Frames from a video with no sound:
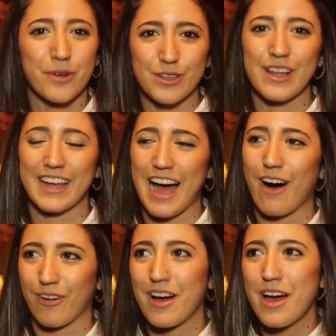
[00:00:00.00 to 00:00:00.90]
muito
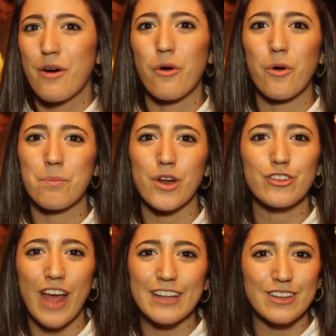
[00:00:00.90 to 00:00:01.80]
legal. O
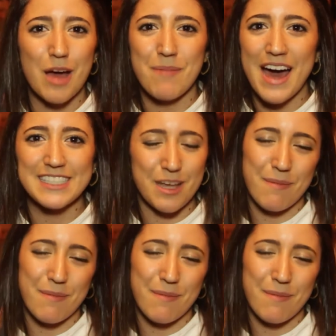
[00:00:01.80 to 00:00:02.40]
projeto da Márcia é